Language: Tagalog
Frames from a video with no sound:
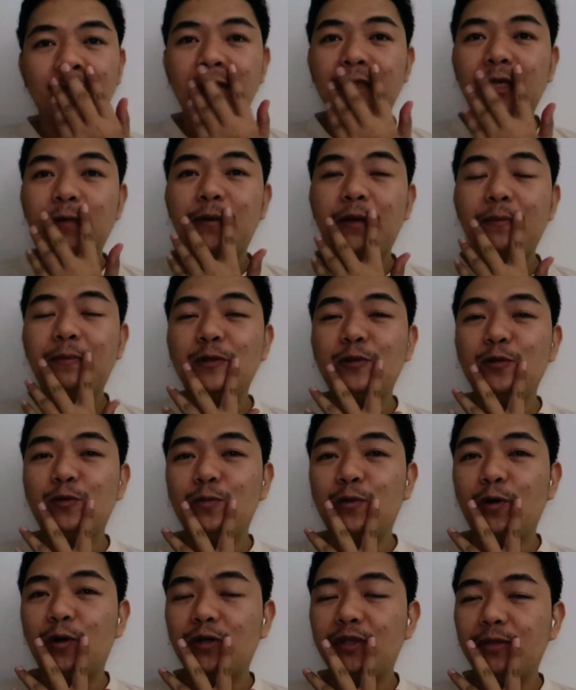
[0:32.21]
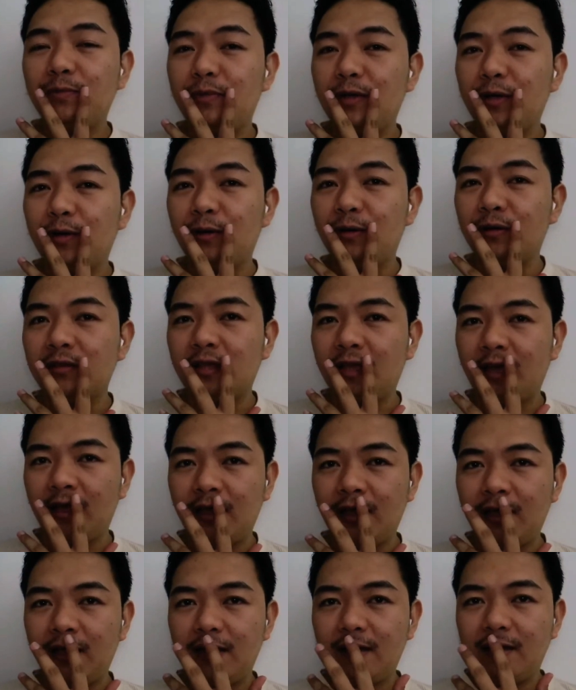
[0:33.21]
Nagpapatubo ako ng
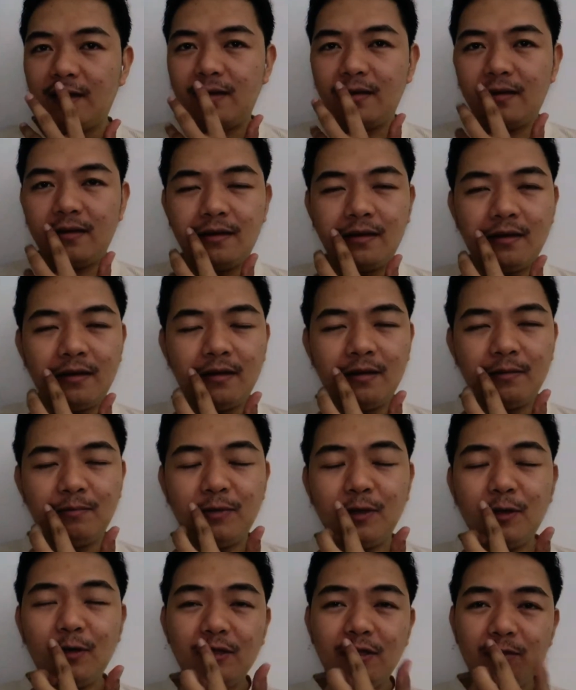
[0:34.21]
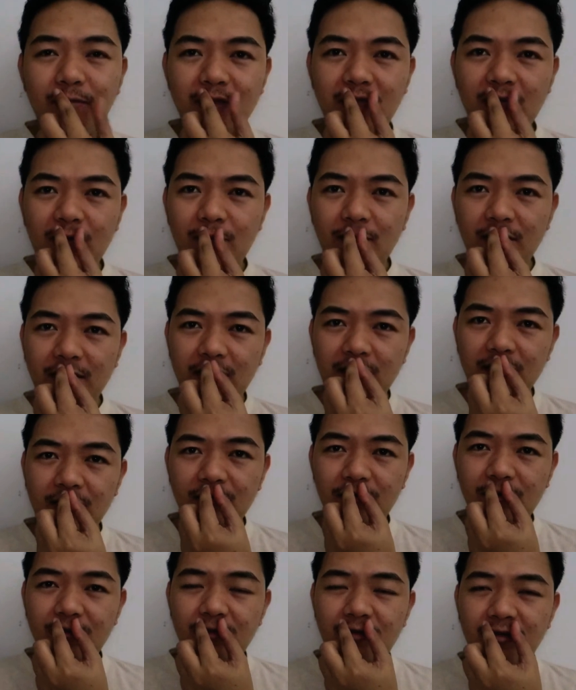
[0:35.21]
bigote. Uh, bigote ba tawag dito?
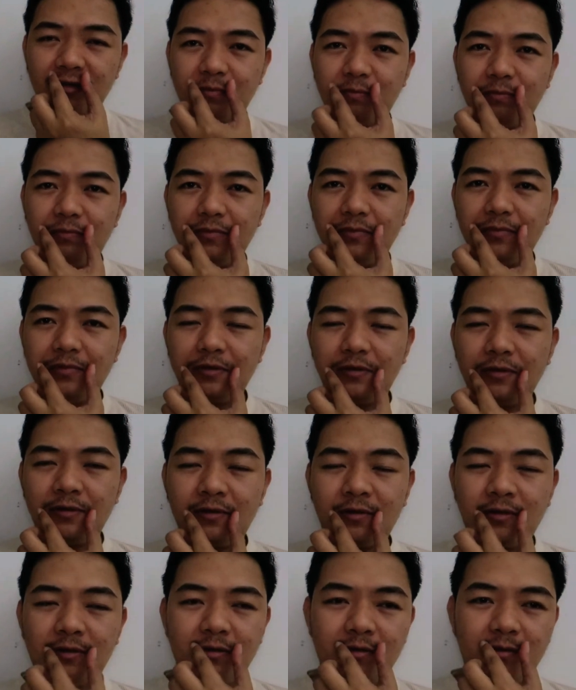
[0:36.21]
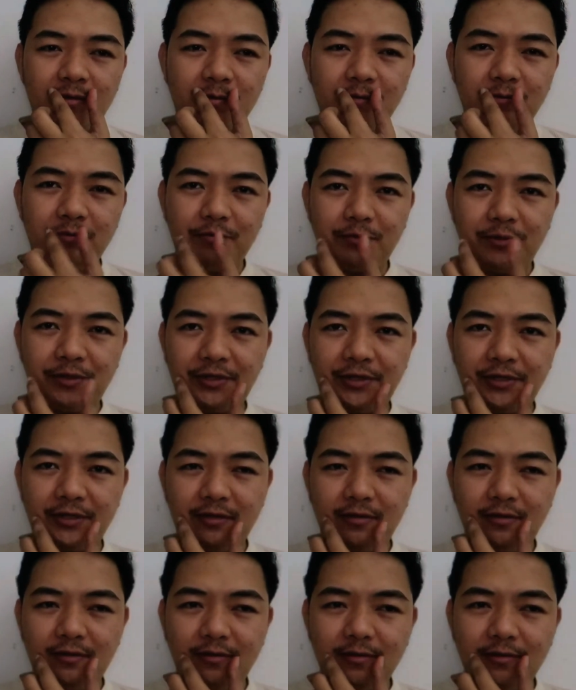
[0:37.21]
Or, or bird?
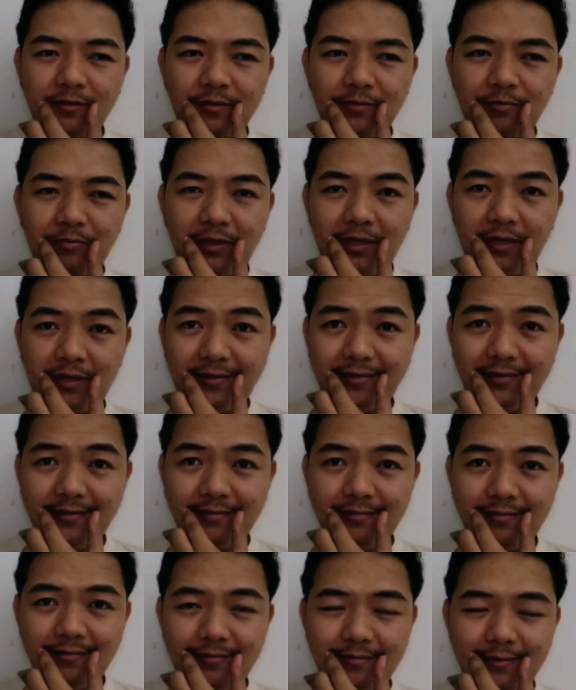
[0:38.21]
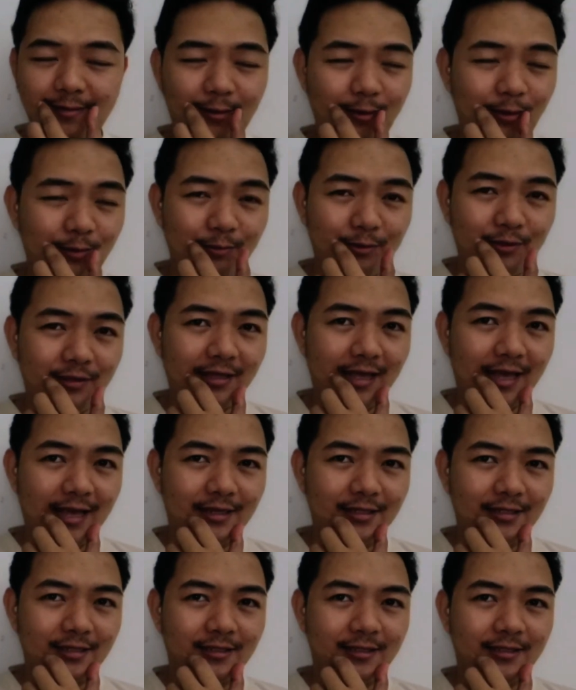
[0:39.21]
Beard? Or
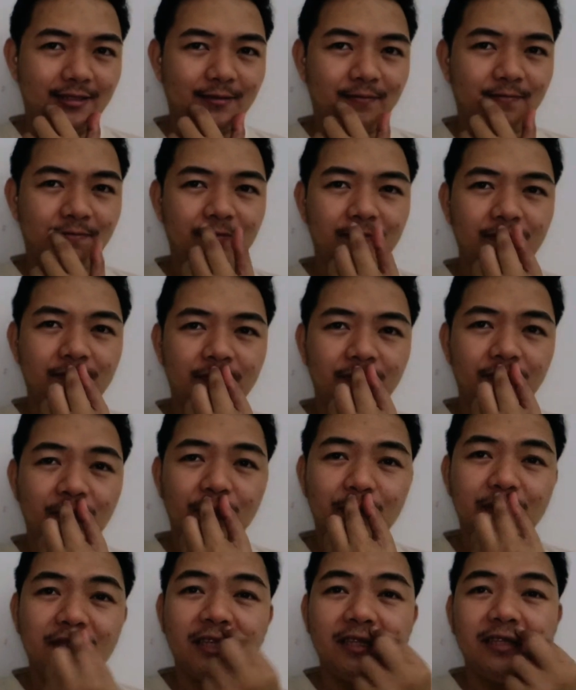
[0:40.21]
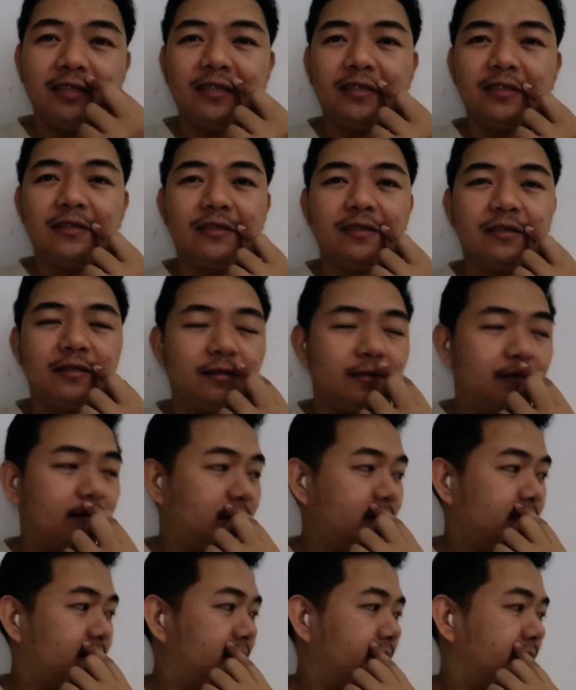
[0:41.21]
mustache? Basta beard ito.
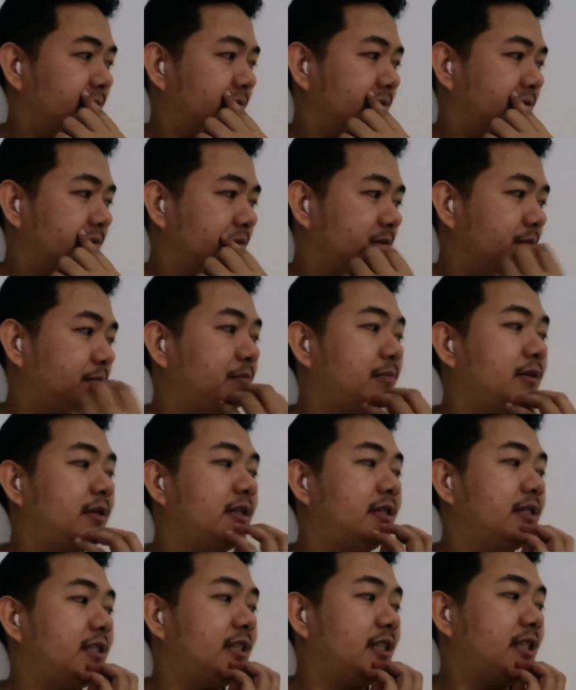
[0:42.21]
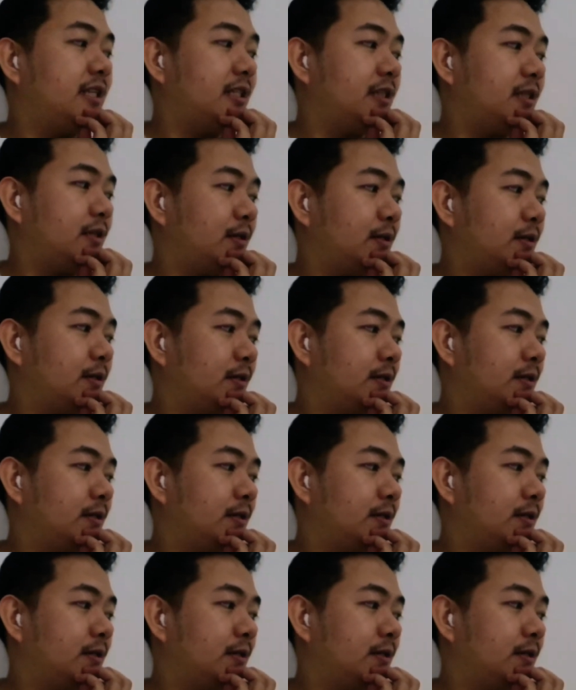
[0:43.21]
Beard dito.